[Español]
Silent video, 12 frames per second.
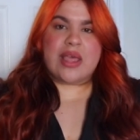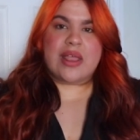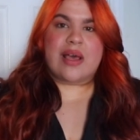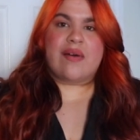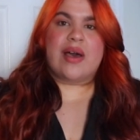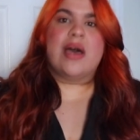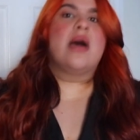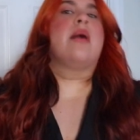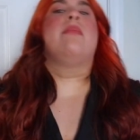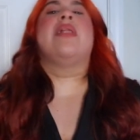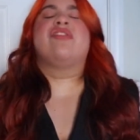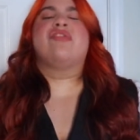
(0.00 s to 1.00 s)
quedaba
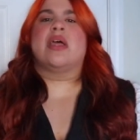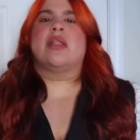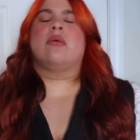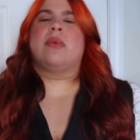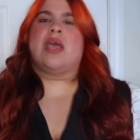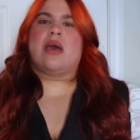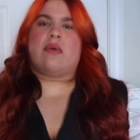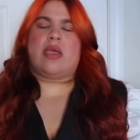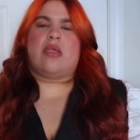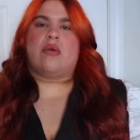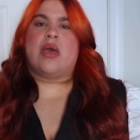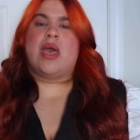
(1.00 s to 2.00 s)
blichando mi
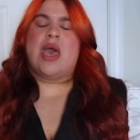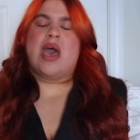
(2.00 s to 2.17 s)
cabello.